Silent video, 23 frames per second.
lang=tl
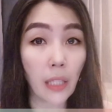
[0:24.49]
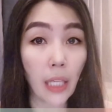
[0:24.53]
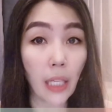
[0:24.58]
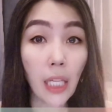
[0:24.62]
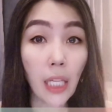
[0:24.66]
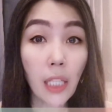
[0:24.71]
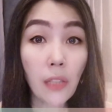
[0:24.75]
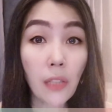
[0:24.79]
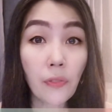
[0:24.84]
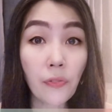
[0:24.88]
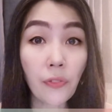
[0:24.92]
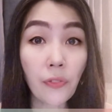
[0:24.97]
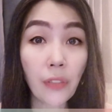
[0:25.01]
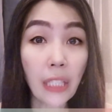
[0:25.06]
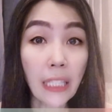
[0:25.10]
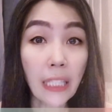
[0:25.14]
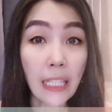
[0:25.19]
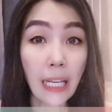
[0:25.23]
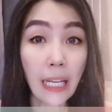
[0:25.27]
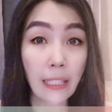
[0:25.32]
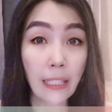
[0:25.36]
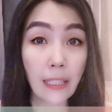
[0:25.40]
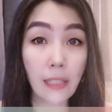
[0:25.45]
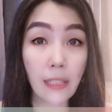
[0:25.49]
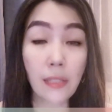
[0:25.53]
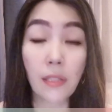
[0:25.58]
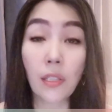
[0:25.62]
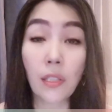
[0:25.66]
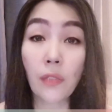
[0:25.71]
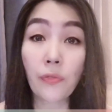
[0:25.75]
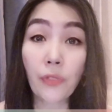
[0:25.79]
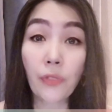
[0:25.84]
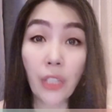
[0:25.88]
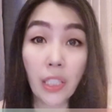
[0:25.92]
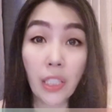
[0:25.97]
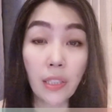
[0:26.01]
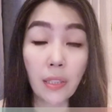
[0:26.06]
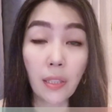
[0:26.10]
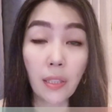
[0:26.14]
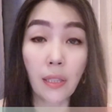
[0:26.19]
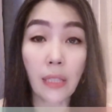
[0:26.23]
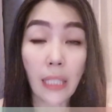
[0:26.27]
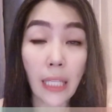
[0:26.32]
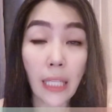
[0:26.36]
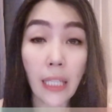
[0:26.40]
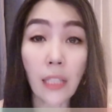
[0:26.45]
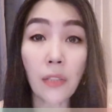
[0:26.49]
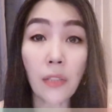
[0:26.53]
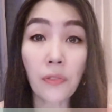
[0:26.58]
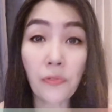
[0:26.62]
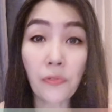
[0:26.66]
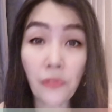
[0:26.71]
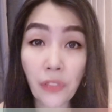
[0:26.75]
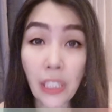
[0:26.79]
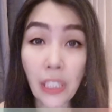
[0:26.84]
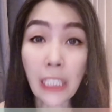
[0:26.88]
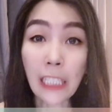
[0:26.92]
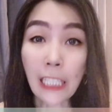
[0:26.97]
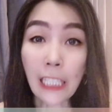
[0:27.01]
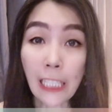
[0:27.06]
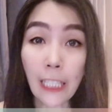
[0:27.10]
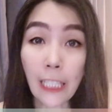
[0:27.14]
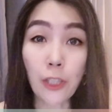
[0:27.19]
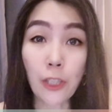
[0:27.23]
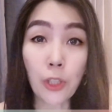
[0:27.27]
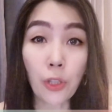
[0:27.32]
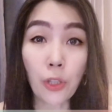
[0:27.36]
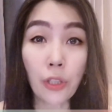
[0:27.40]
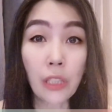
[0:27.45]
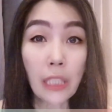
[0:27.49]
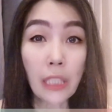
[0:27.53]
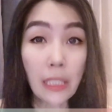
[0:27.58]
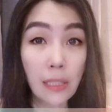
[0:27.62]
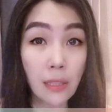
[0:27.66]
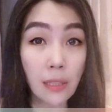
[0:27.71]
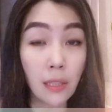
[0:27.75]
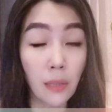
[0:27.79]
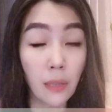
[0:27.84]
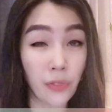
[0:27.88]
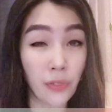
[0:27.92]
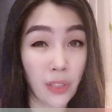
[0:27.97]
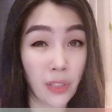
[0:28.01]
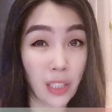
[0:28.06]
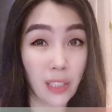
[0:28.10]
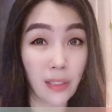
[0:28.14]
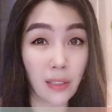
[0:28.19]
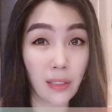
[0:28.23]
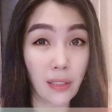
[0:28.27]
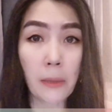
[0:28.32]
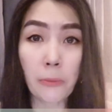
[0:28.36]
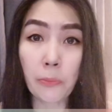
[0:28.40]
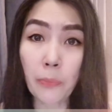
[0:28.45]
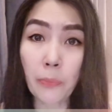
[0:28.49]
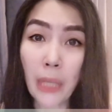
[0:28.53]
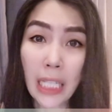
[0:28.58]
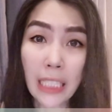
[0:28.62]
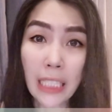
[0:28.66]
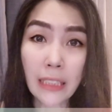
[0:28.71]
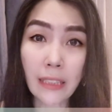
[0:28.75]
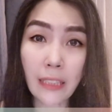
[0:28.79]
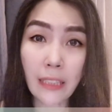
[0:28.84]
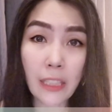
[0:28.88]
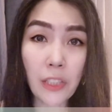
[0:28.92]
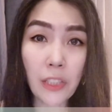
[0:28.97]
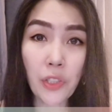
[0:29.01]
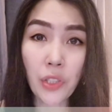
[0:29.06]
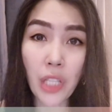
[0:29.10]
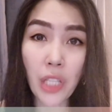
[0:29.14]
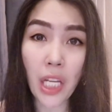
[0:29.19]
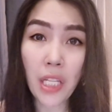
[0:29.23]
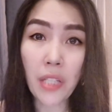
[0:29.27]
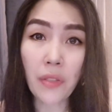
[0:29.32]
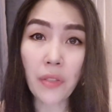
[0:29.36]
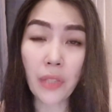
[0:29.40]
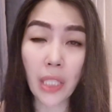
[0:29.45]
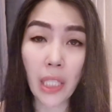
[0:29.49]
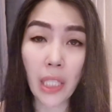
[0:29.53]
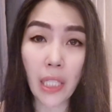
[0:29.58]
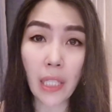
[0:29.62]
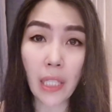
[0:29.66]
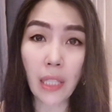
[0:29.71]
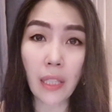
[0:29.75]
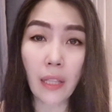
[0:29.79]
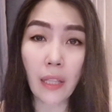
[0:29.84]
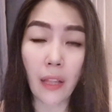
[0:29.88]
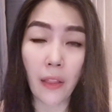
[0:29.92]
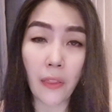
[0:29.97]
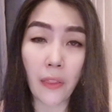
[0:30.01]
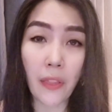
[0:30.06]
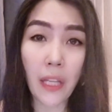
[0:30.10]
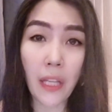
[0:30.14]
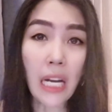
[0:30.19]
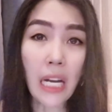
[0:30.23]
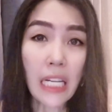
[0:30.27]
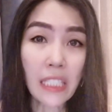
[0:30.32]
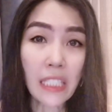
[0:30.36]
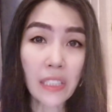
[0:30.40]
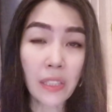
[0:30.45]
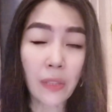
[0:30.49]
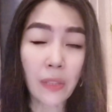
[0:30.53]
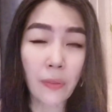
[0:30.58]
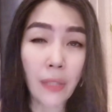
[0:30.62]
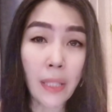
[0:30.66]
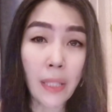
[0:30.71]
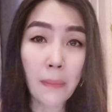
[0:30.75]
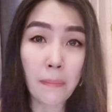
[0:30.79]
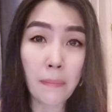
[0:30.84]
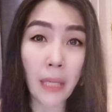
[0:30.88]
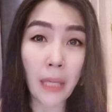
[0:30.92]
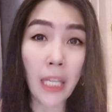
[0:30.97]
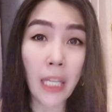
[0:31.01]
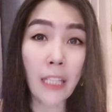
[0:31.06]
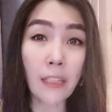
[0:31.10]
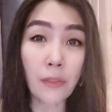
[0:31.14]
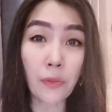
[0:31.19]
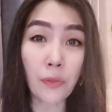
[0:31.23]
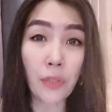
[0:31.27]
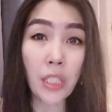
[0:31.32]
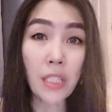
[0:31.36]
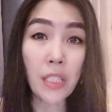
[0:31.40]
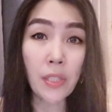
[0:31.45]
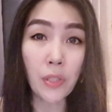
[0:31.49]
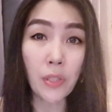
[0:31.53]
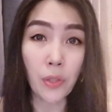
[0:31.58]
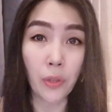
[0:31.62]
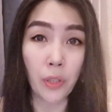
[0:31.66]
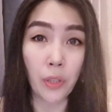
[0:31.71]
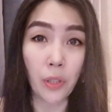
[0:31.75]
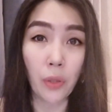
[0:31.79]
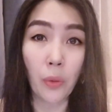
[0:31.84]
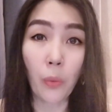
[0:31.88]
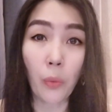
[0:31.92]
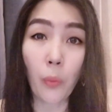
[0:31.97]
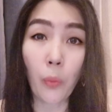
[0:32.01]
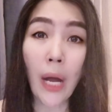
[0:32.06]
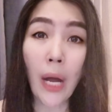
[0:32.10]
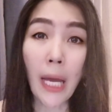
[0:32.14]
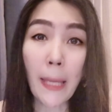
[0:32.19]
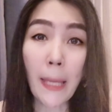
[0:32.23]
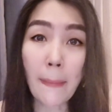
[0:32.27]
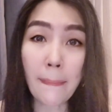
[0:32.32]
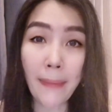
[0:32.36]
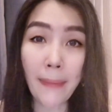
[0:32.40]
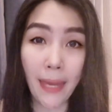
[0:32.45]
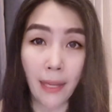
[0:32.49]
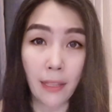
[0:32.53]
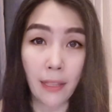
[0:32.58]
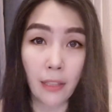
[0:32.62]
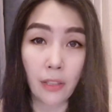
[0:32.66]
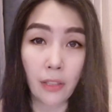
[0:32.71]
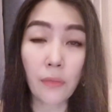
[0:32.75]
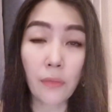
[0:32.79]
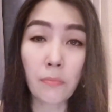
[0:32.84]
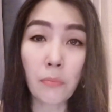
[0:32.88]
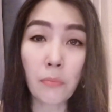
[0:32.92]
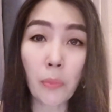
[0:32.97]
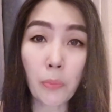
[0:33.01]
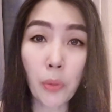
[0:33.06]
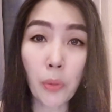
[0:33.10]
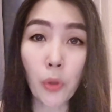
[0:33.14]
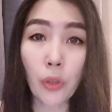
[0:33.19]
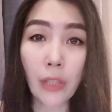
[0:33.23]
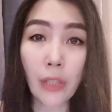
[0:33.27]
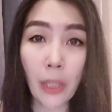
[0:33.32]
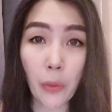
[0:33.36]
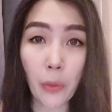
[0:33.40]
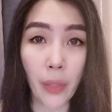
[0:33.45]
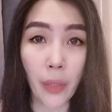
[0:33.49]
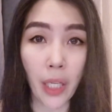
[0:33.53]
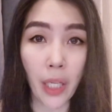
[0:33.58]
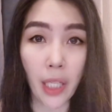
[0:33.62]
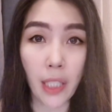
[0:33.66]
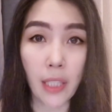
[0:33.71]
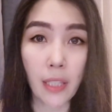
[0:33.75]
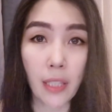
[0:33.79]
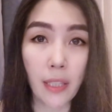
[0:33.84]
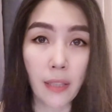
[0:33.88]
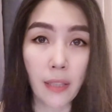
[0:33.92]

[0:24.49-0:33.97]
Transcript: Every guy is different. Every relation is different. But in general, there are three main reasons why men pull away.